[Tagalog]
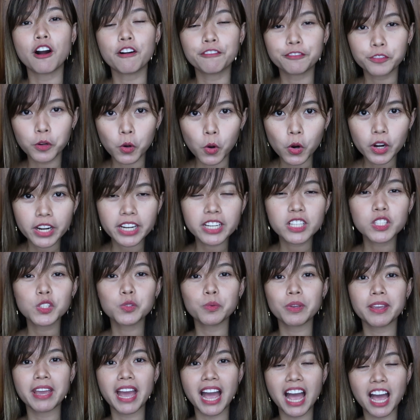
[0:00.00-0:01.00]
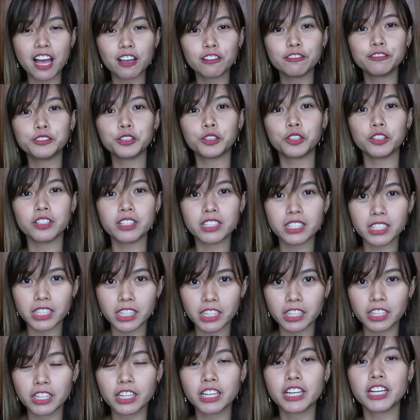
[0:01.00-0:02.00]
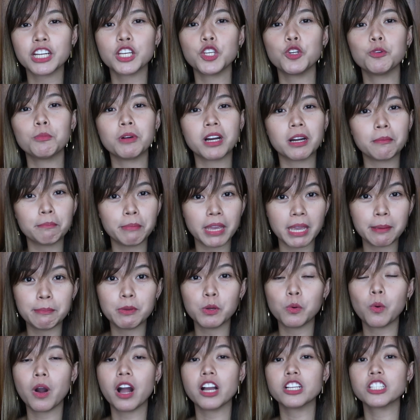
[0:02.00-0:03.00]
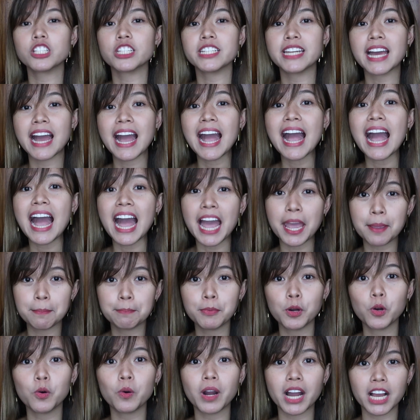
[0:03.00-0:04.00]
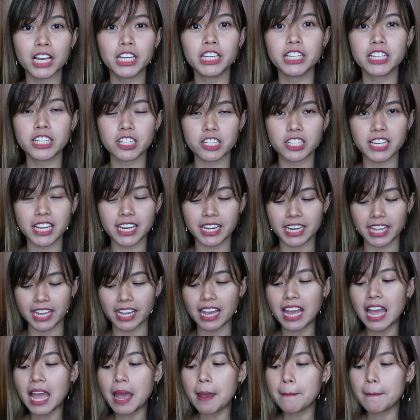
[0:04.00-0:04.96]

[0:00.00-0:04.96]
Of course, we have to consider yung mga baby wash na hypoallergenic.